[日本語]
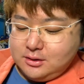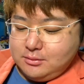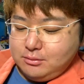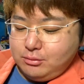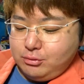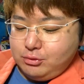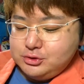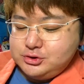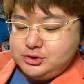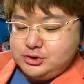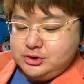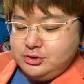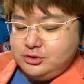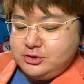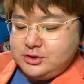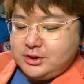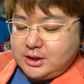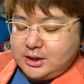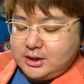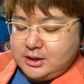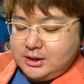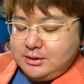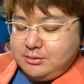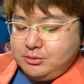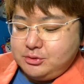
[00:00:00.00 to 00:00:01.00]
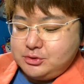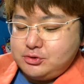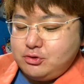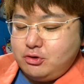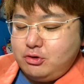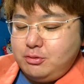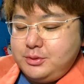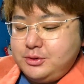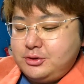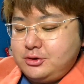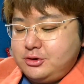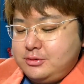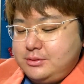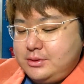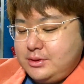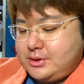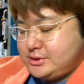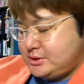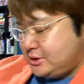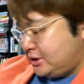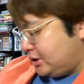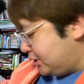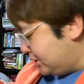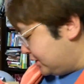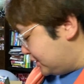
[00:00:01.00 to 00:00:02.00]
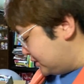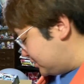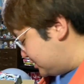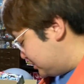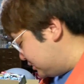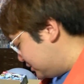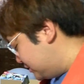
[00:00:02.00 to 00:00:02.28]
モジュールだけでも遊びと組み合わせないんだし。